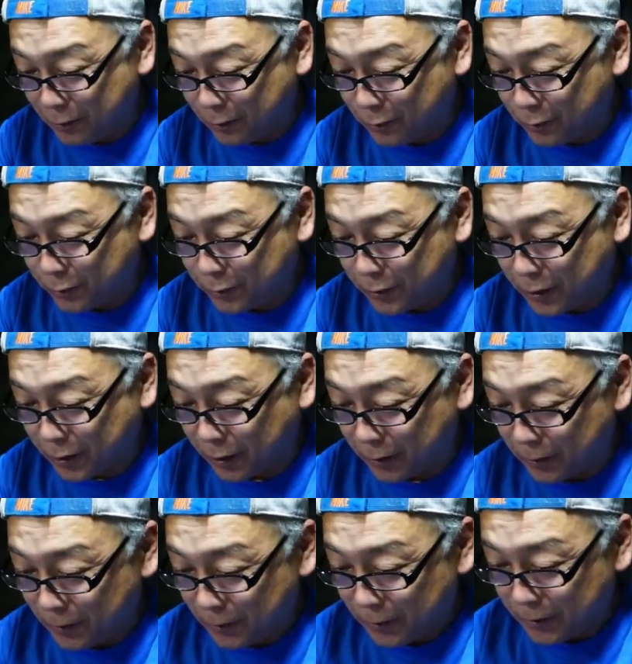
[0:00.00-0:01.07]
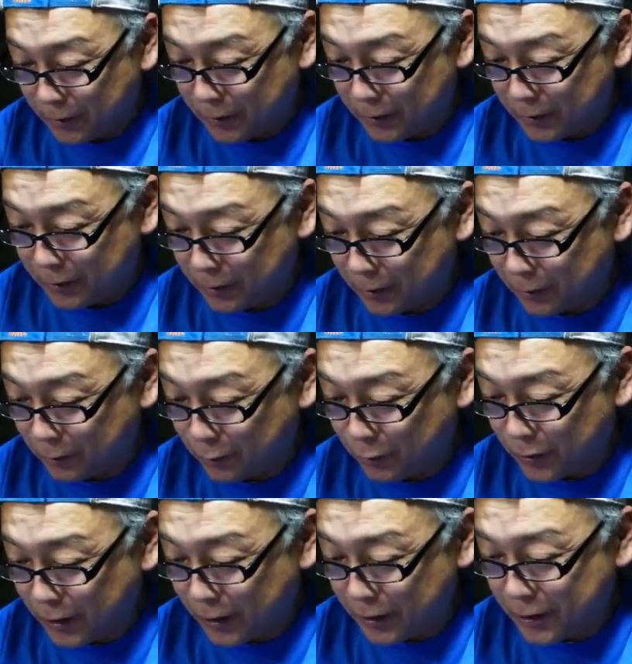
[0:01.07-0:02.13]
康のね、えー、こ
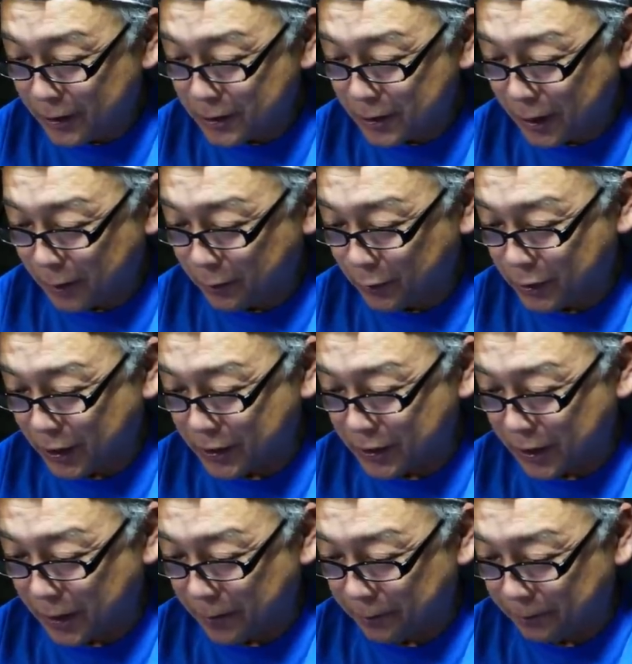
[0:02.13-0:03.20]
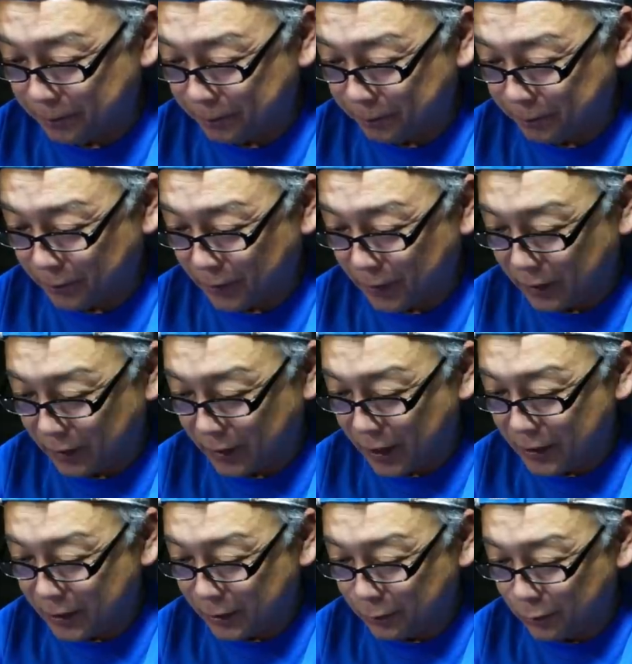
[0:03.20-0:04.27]
れあれですね、もしかして。
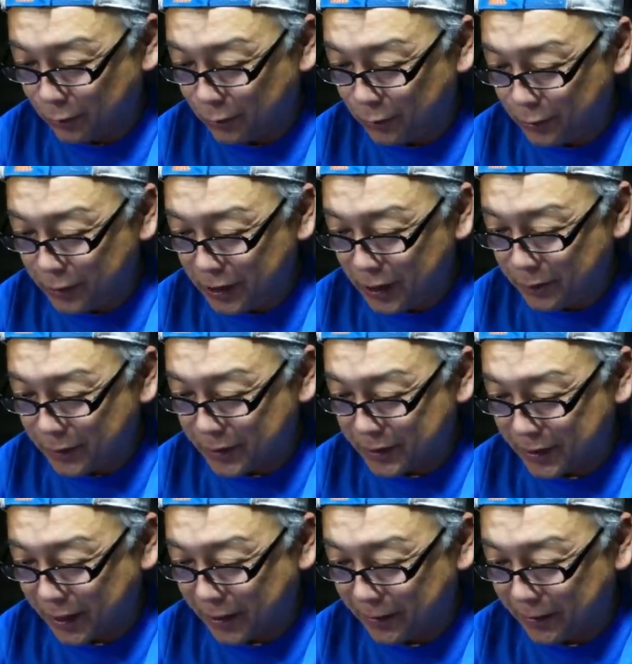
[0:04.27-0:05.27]
なんかの OEM ですね。